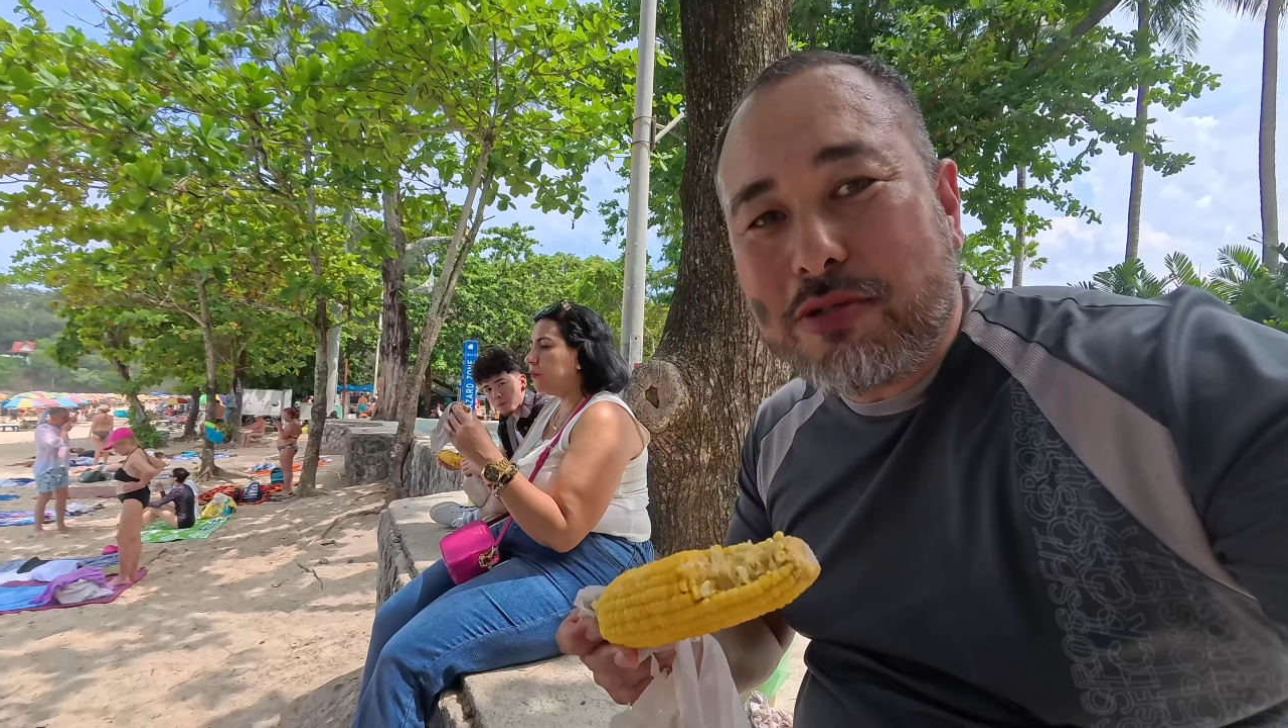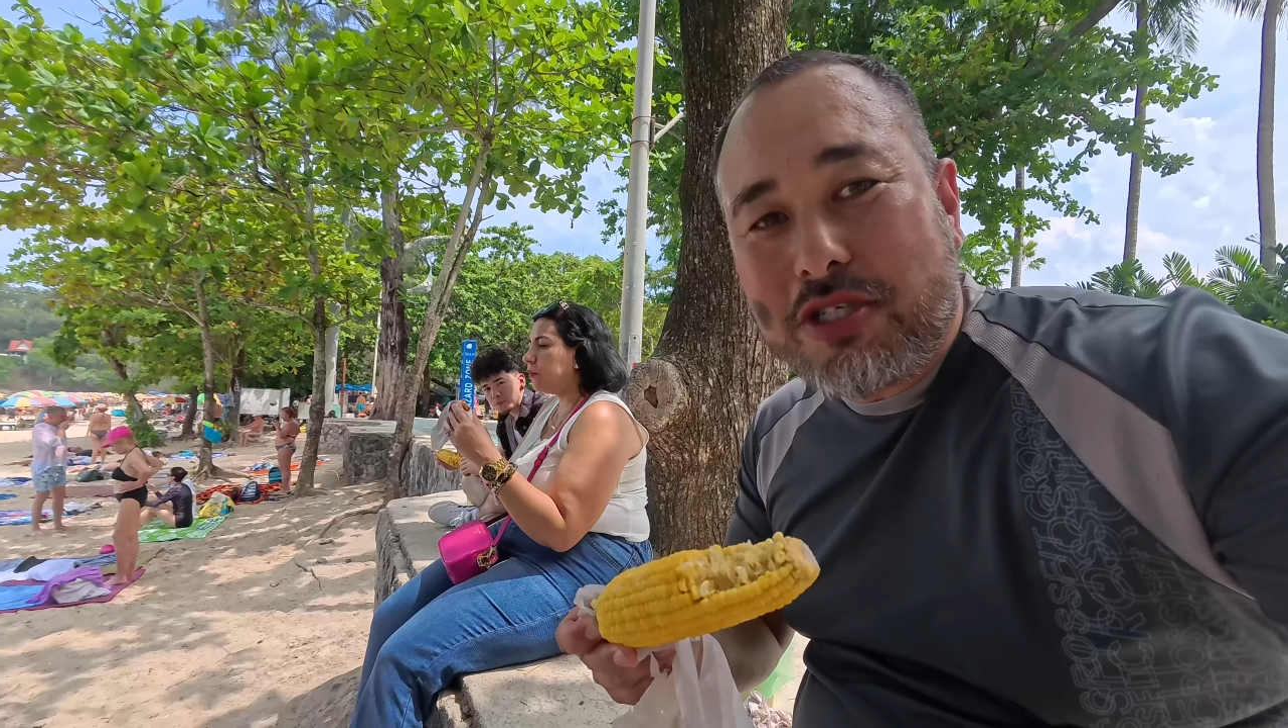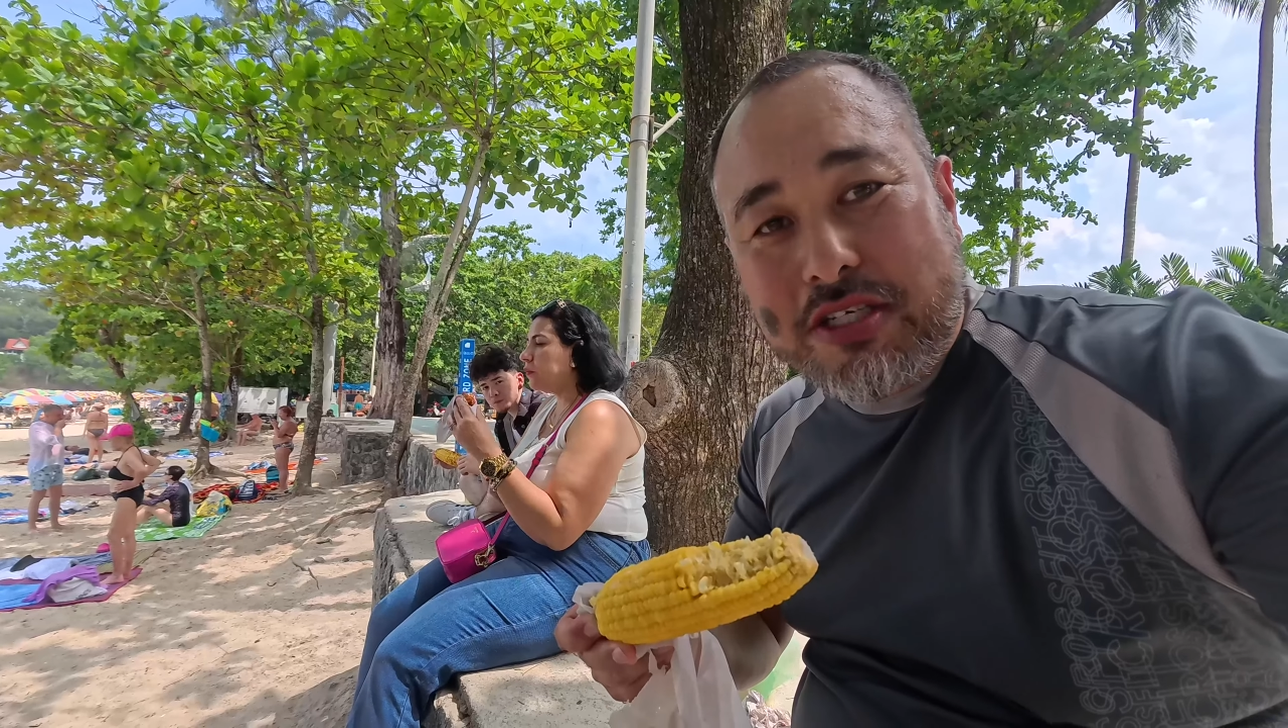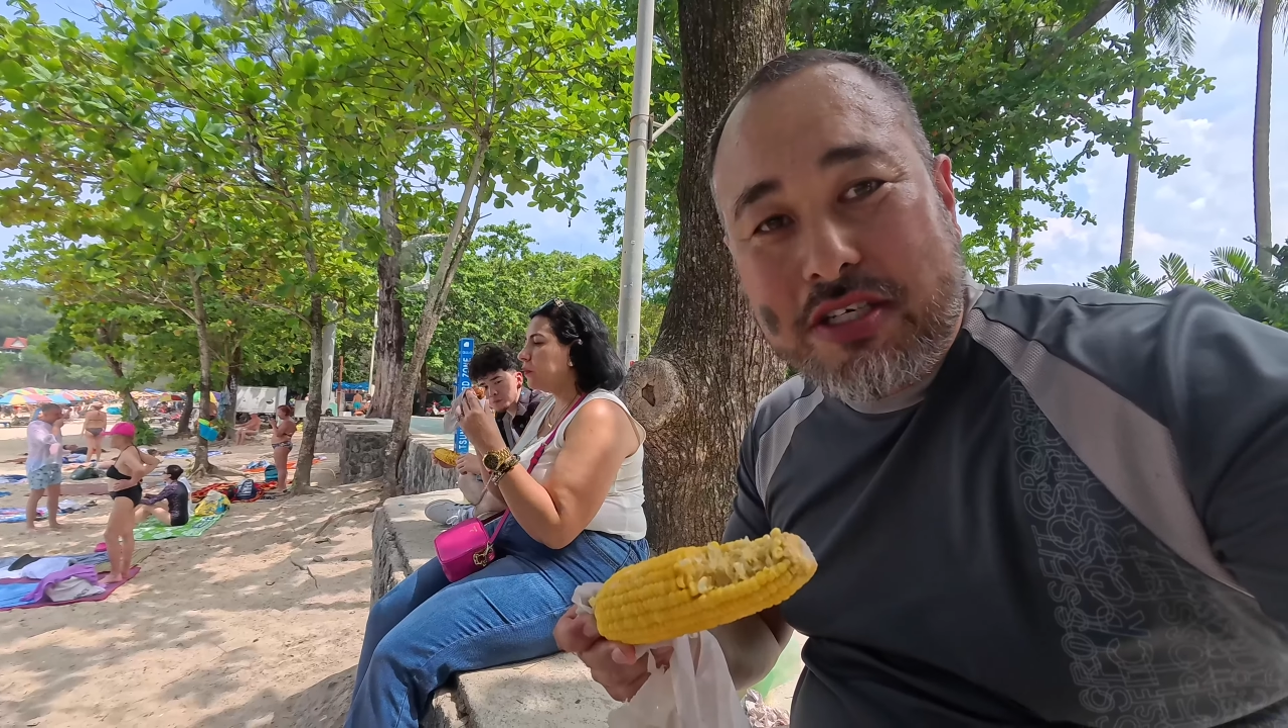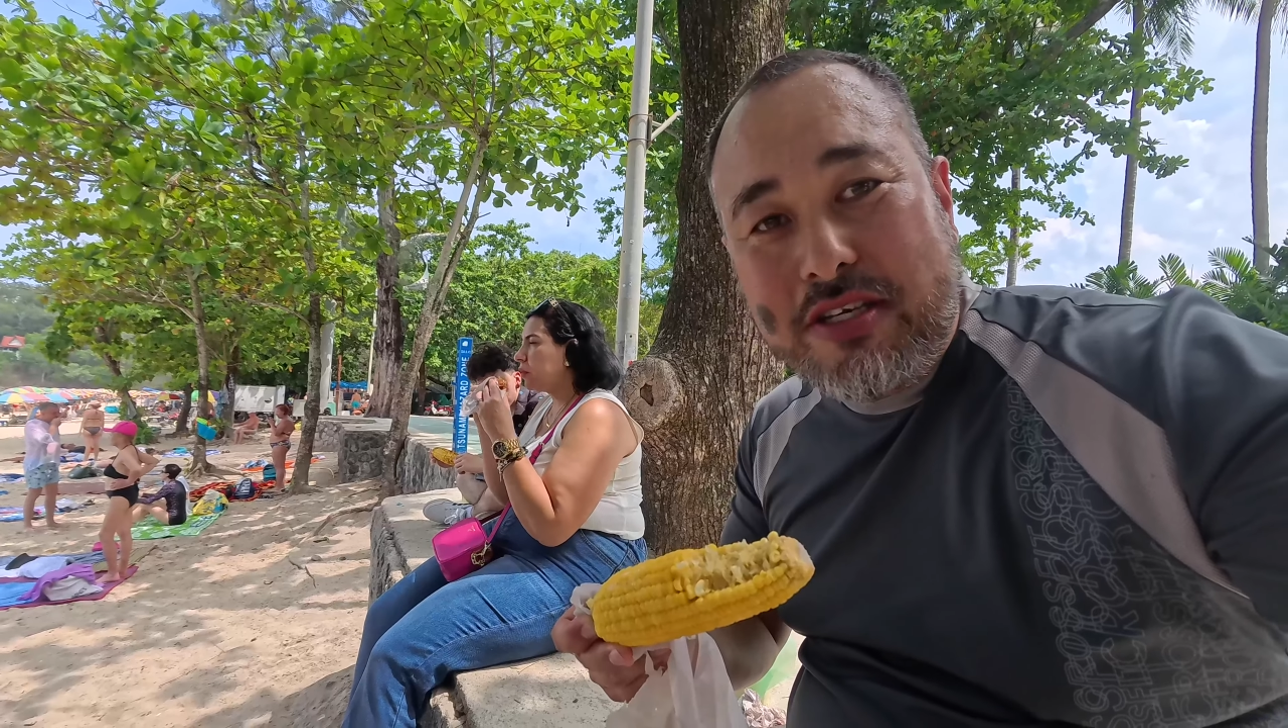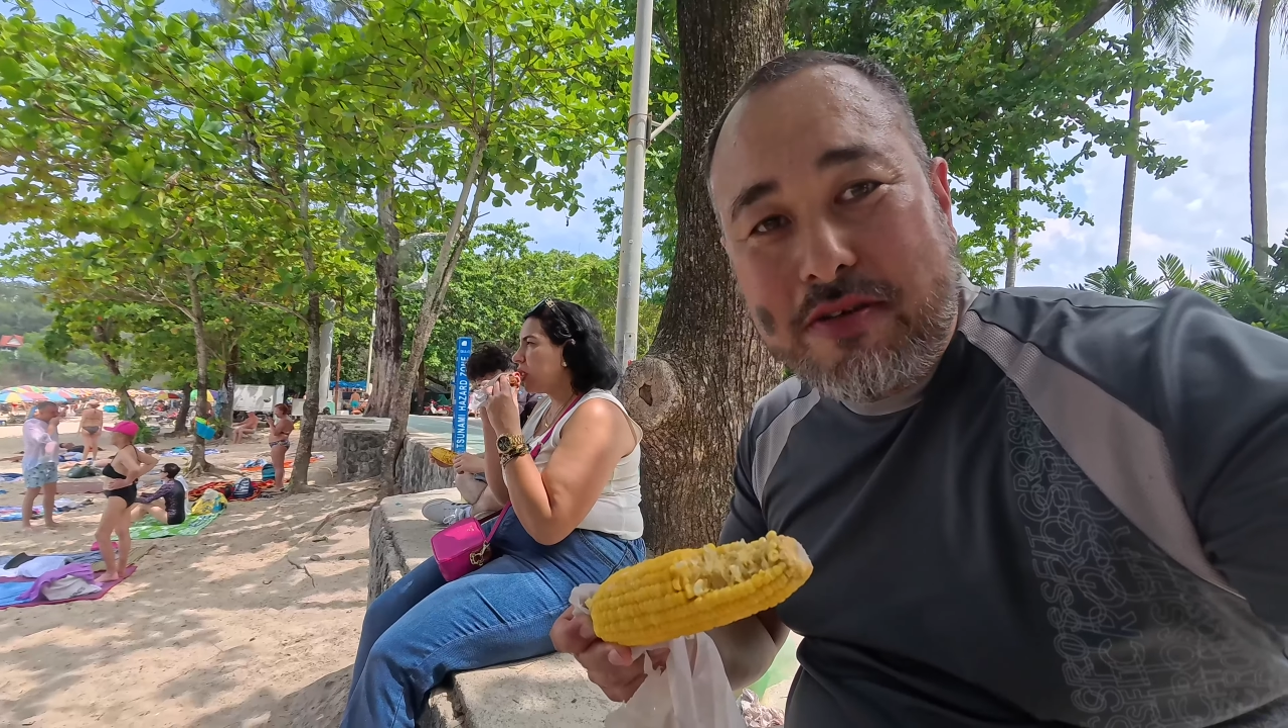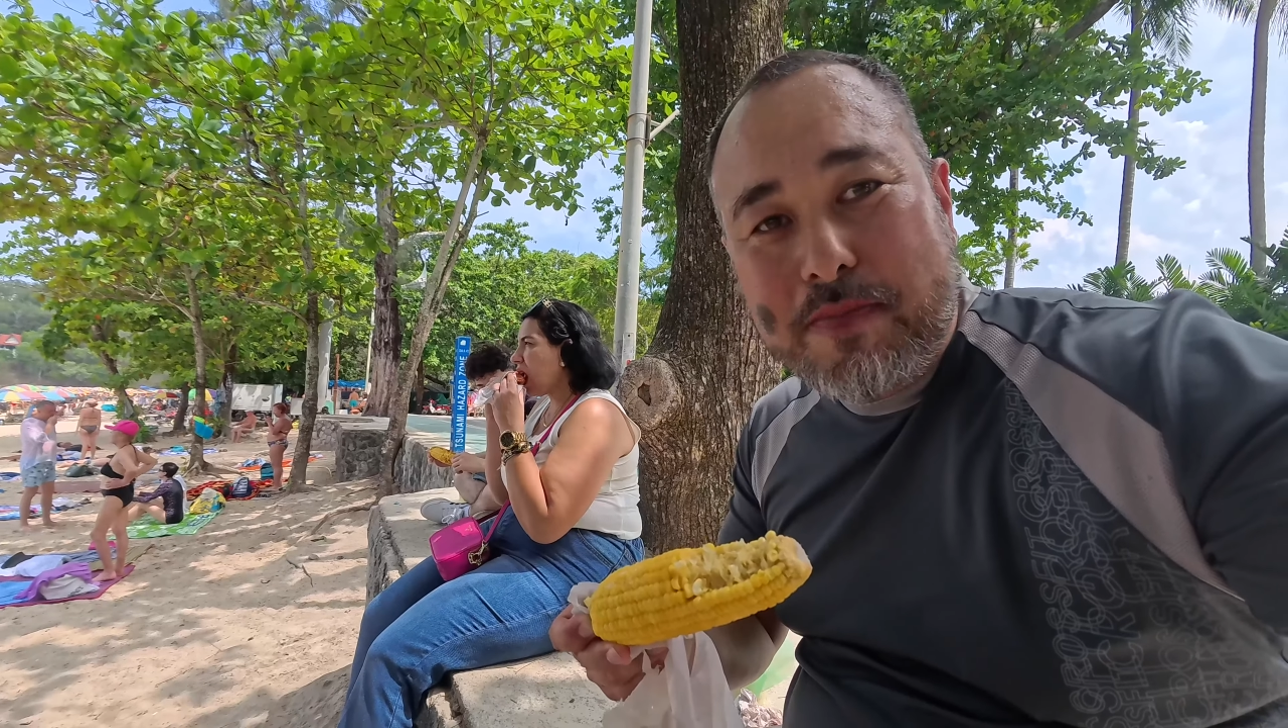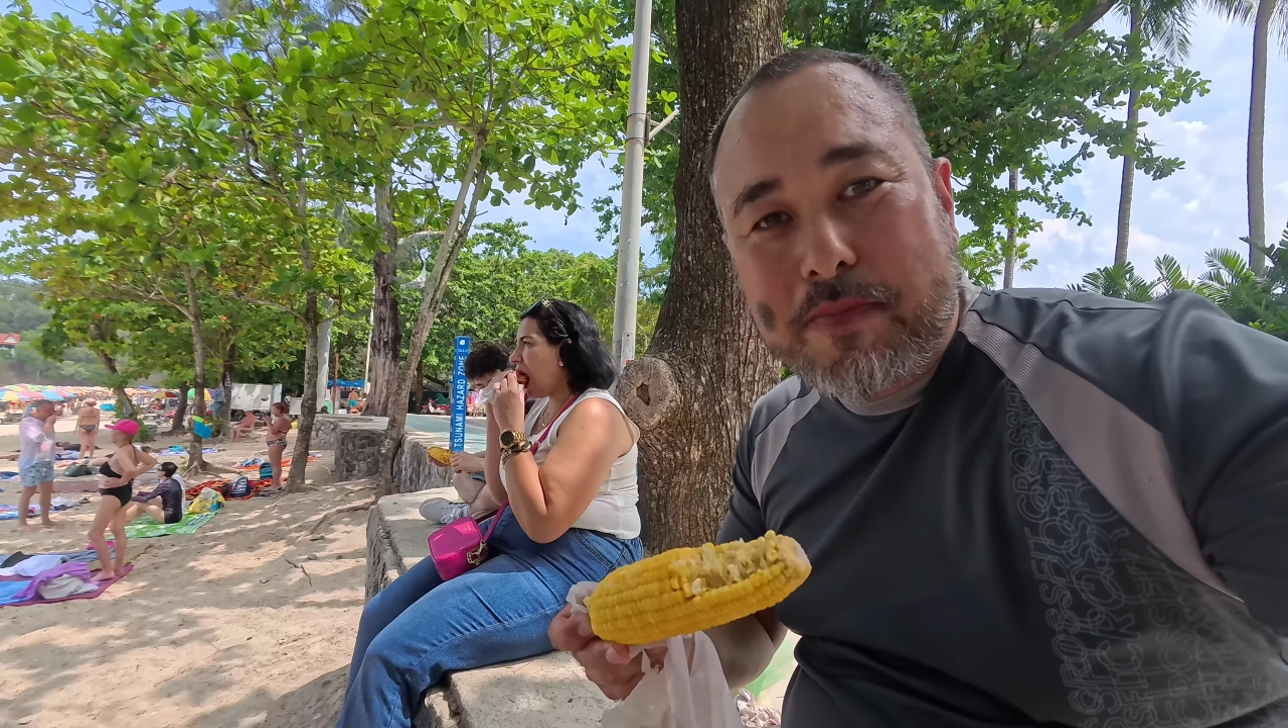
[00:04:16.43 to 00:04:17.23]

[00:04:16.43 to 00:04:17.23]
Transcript: check-in,